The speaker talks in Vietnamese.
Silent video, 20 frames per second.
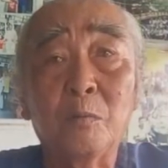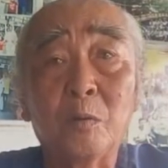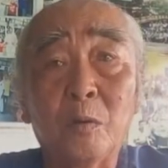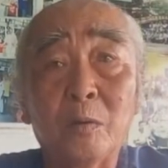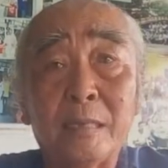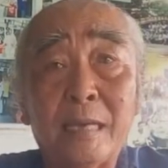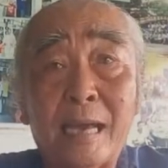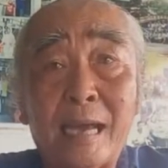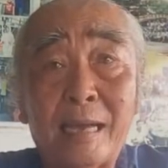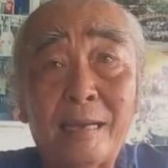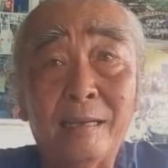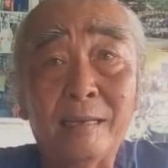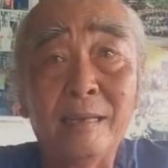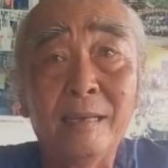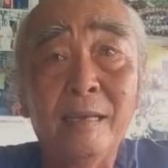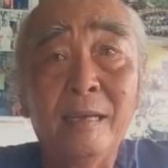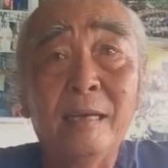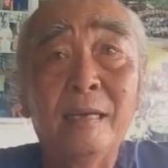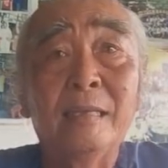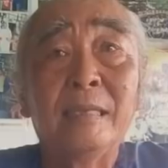con dạy đó
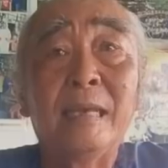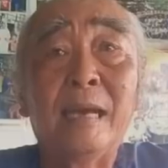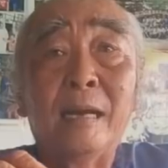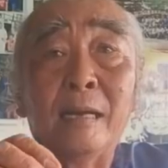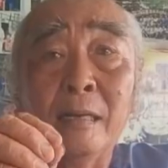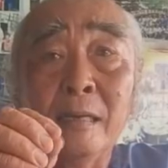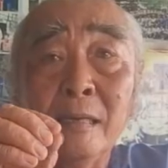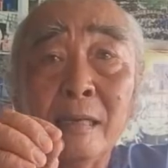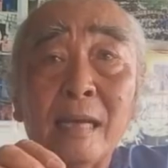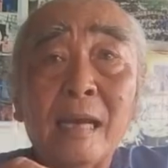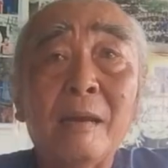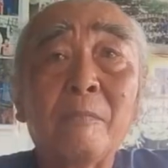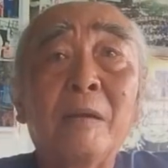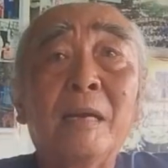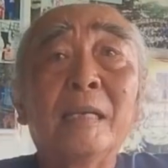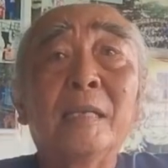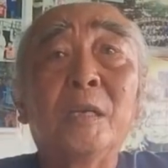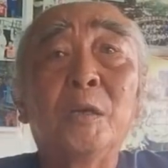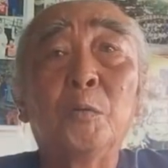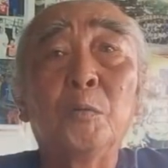nhẫn là
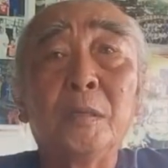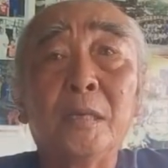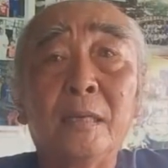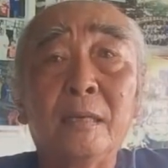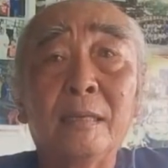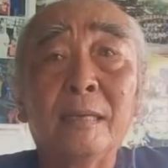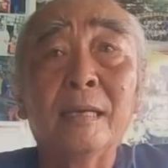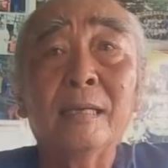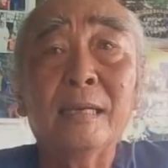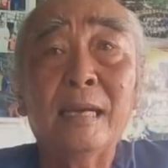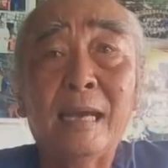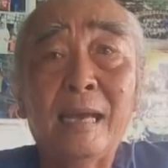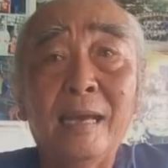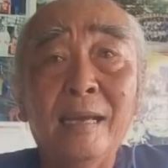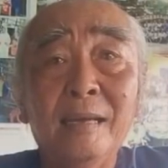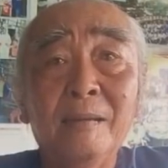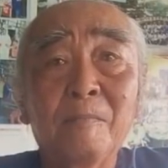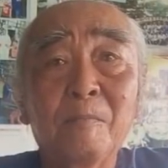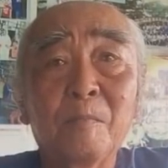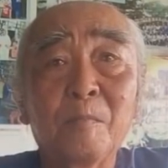phải chịu nhịn tất cả yeah.
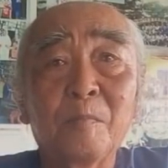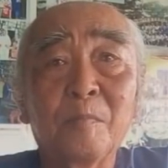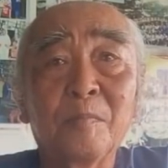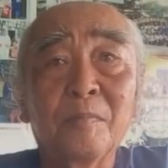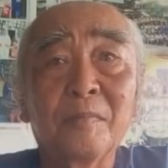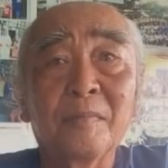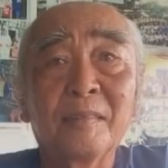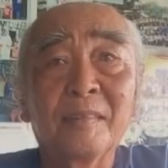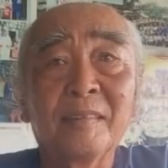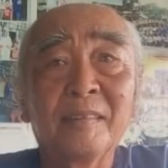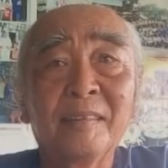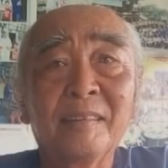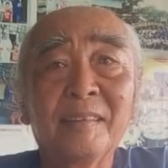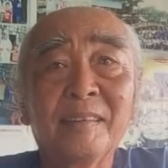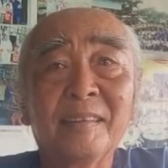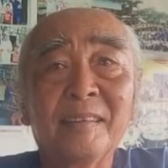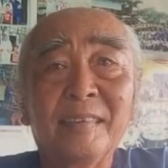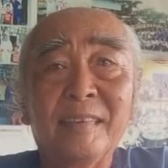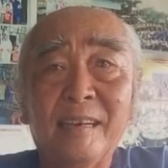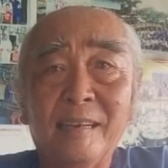Dạ.
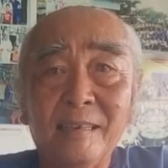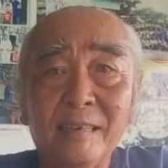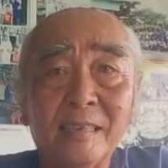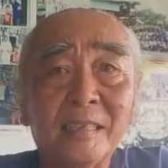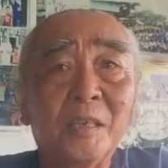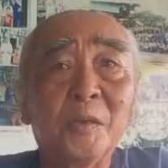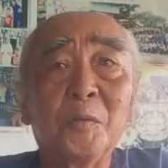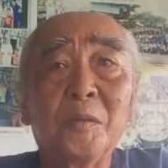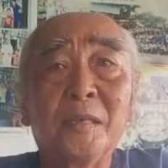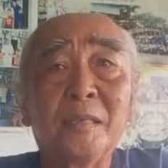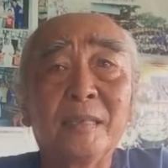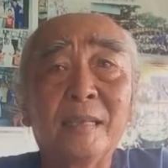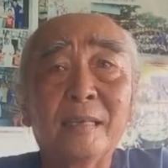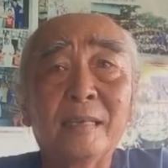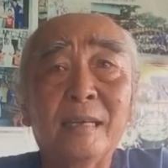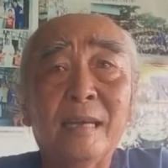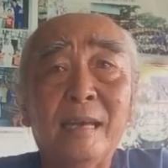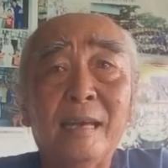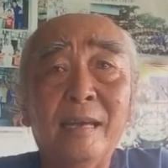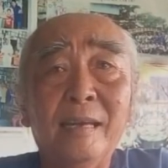nhẫn là chịu nhịn tất
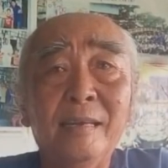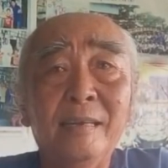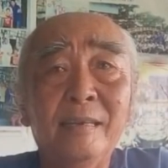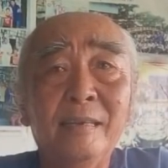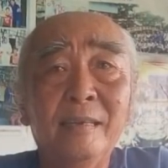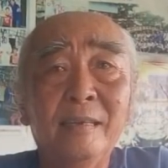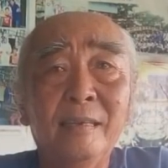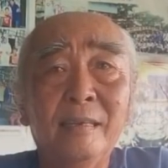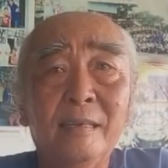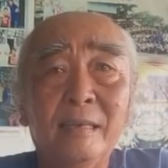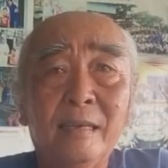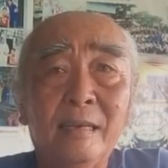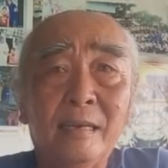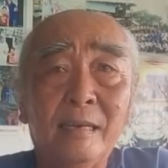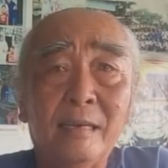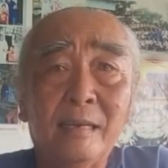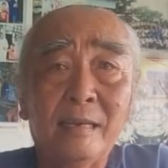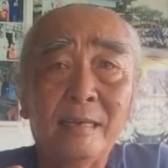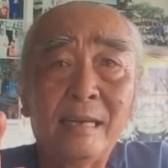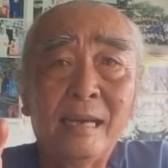cả à,
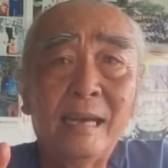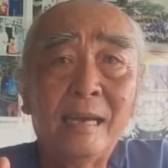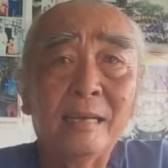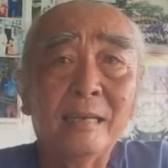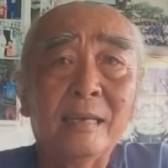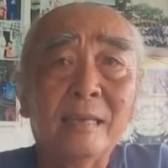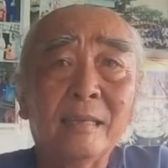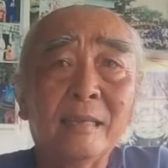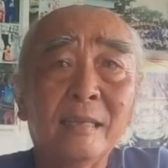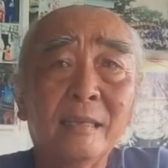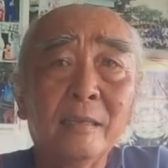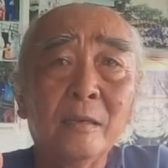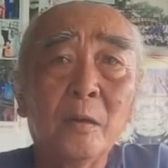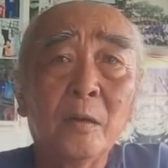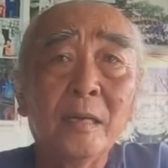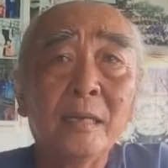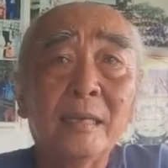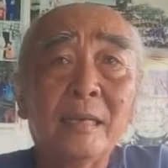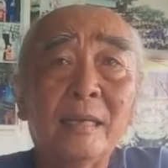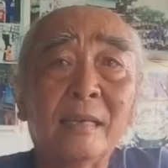lợi ăn nè tiếng
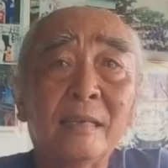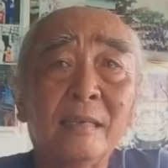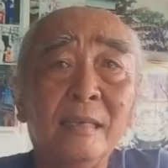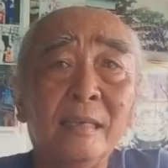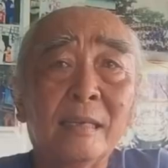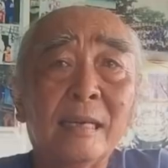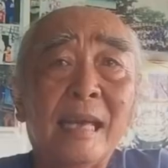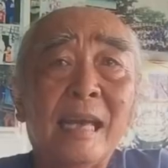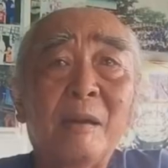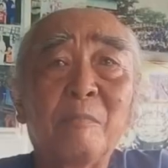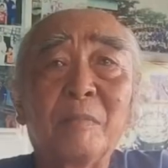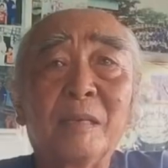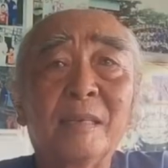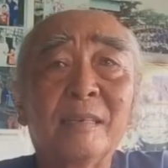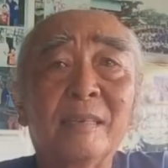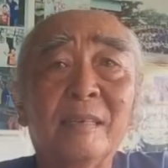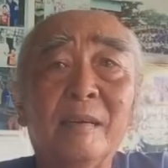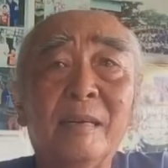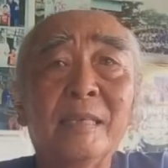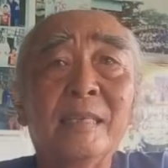nói nè việc làm nè
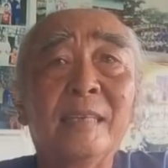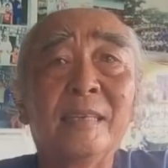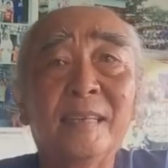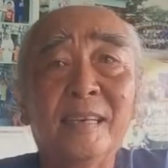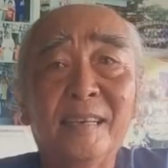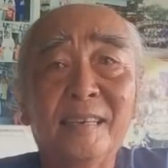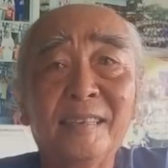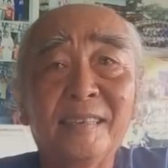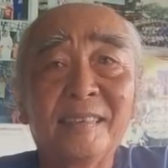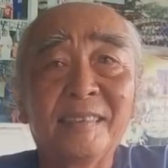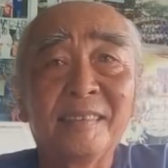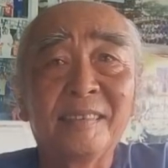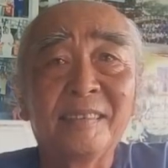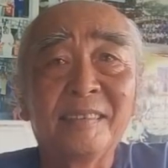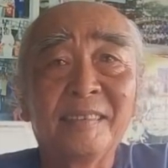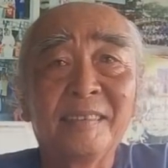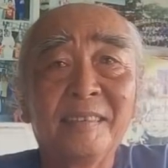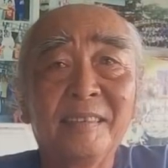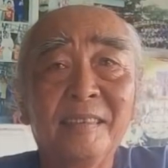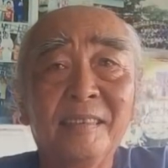phải nhịn hết
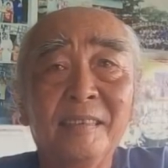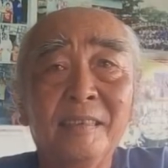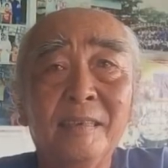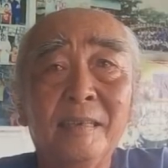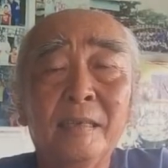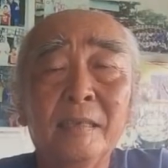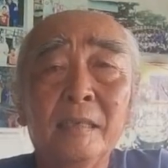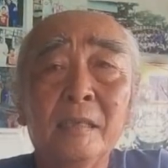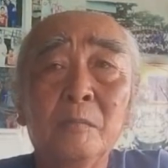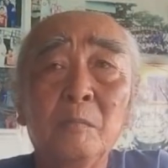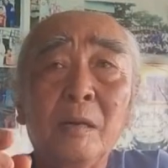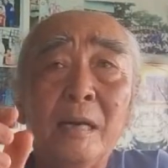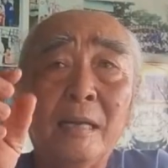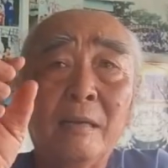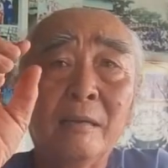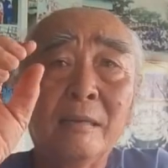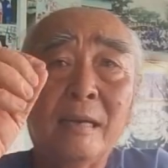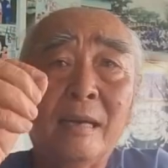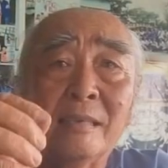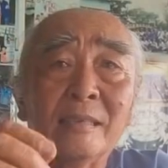đó à, chứ ba
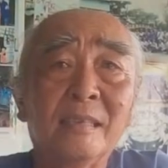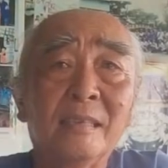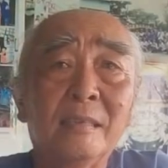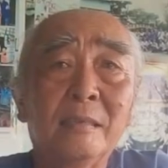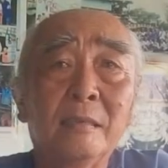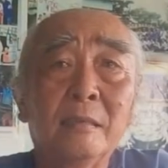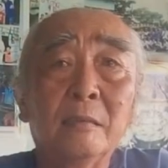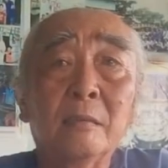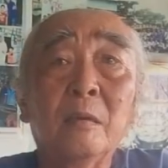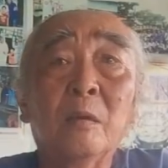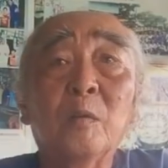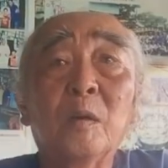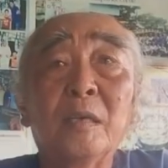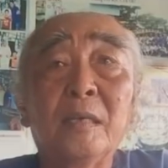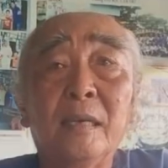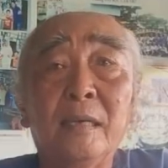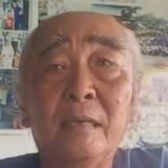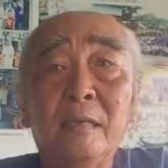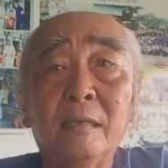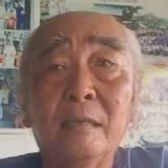nó thật sự cho coi
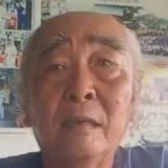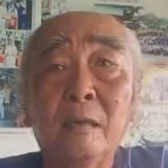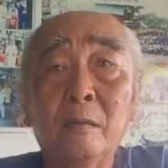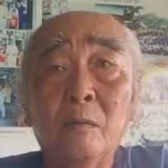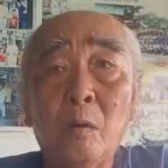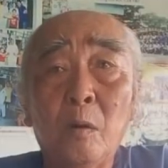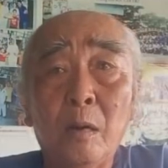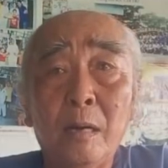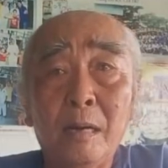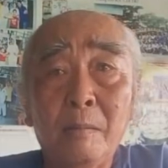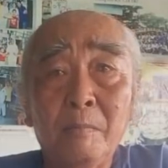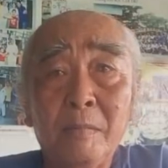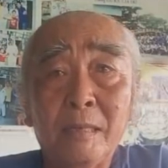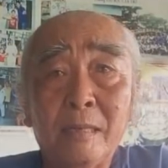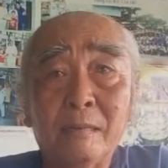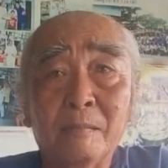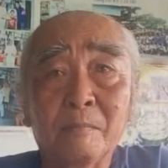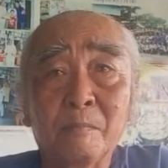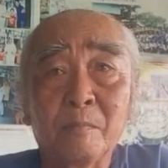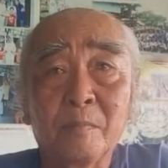gì chứ nó khó lắm
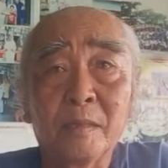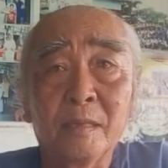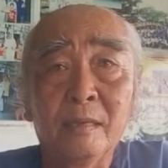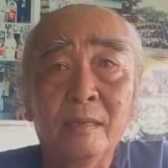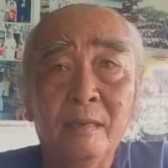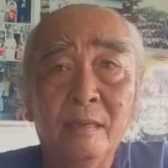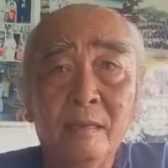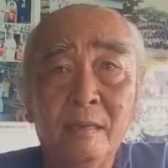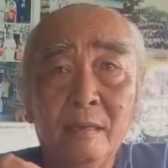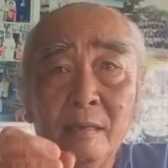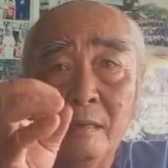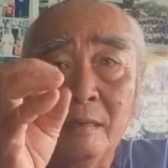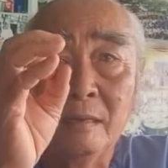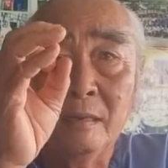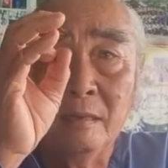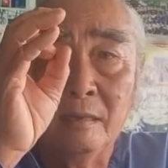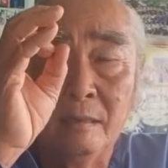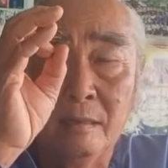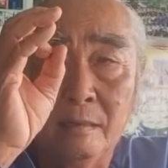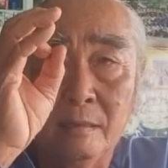nha
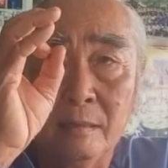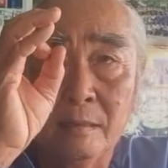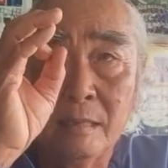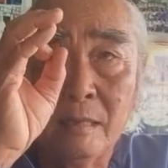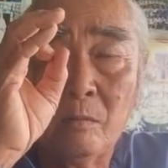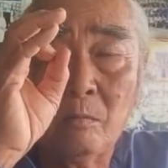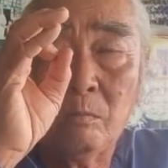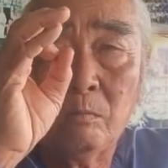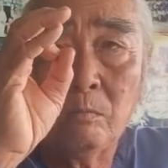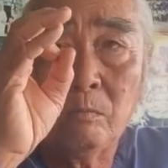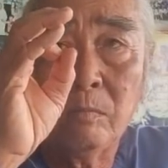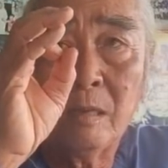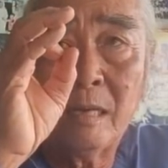trong